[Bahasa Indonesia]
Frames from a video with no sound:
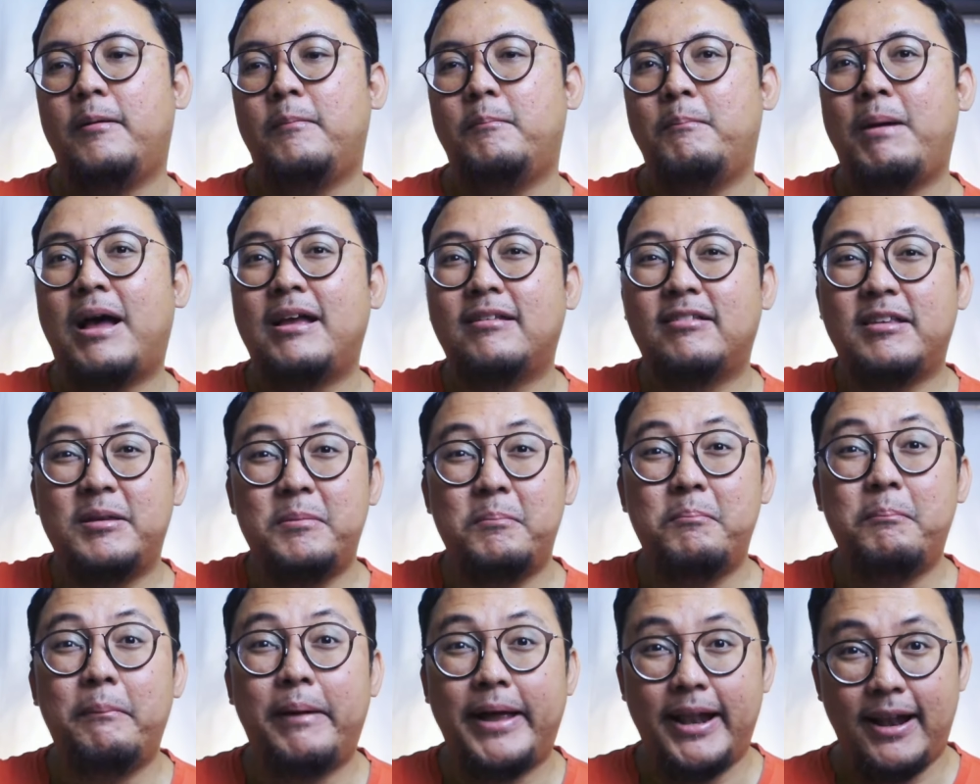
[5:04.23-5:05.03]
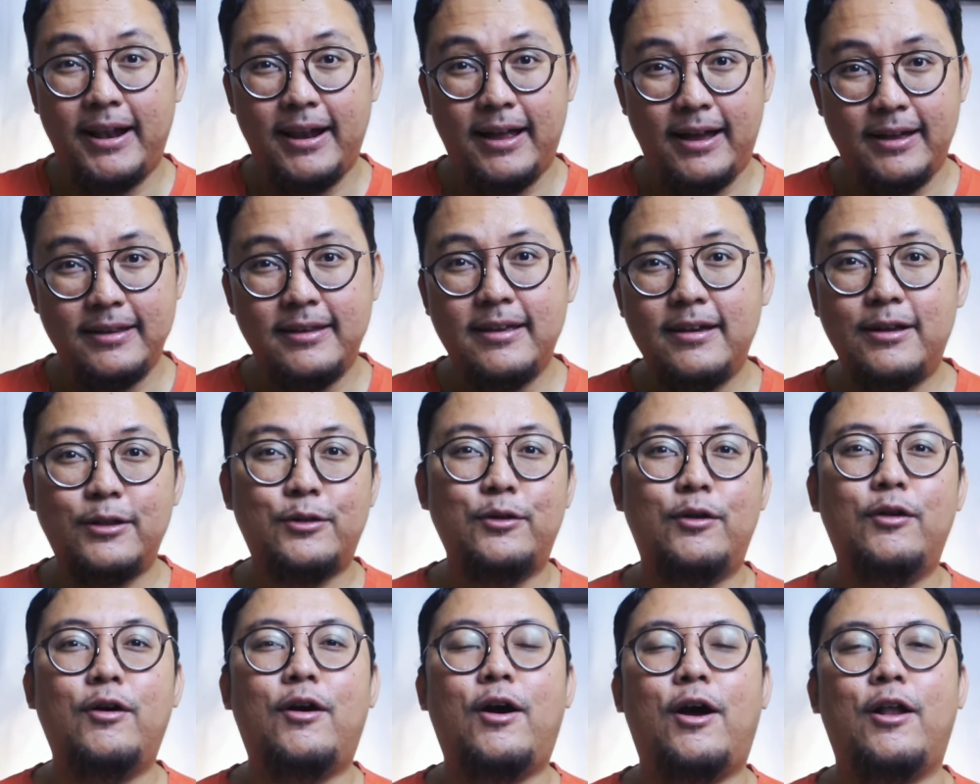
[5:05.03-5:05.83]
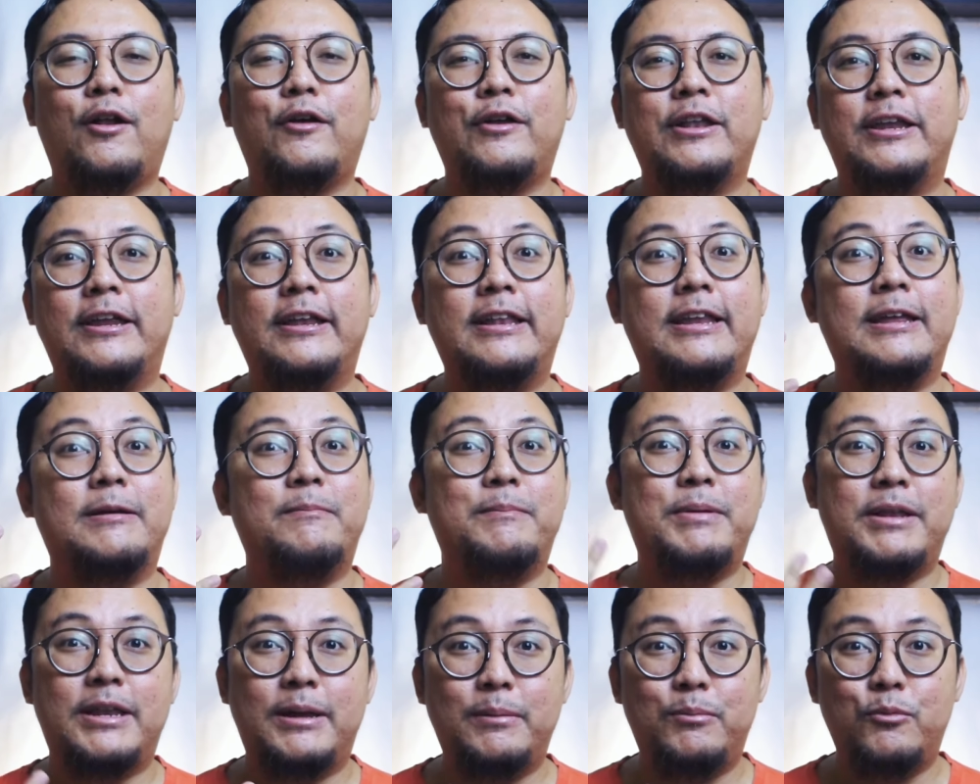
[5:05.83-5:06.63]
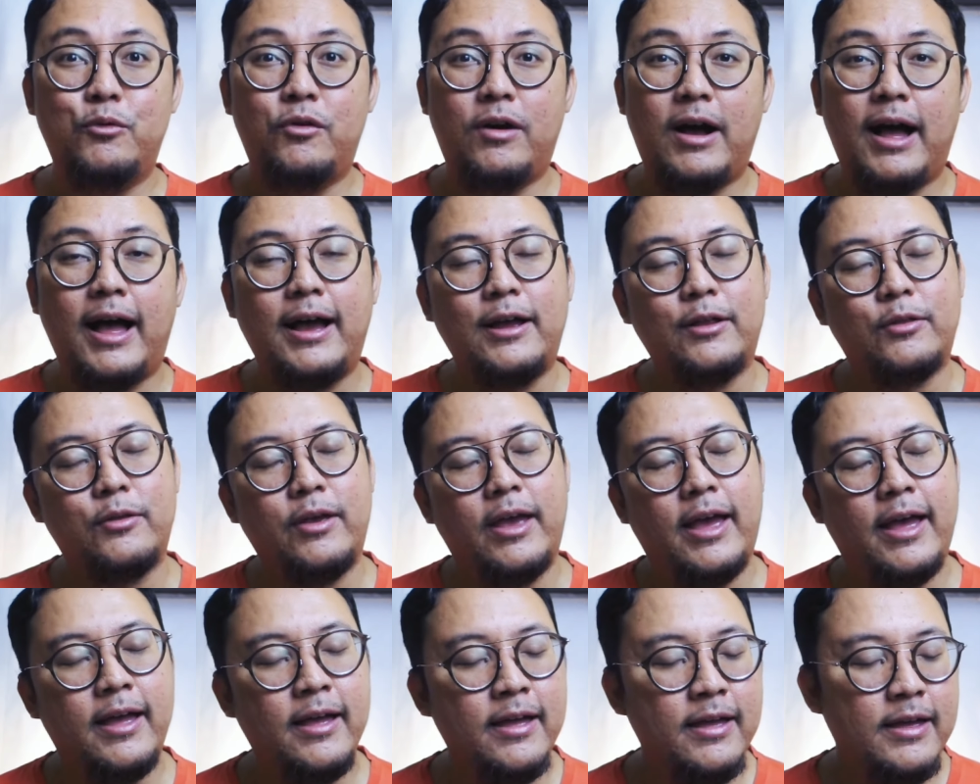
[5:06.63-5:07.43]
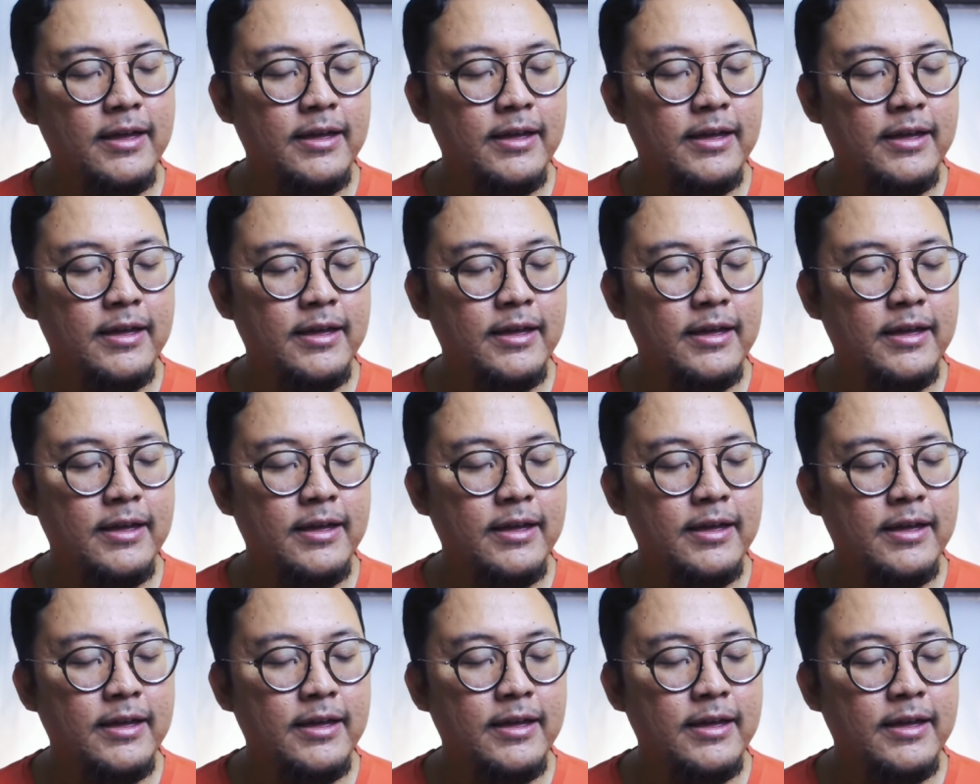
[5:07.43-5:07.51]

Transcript: maksimal aja gitu loh kalau didiemin di muka gitu ya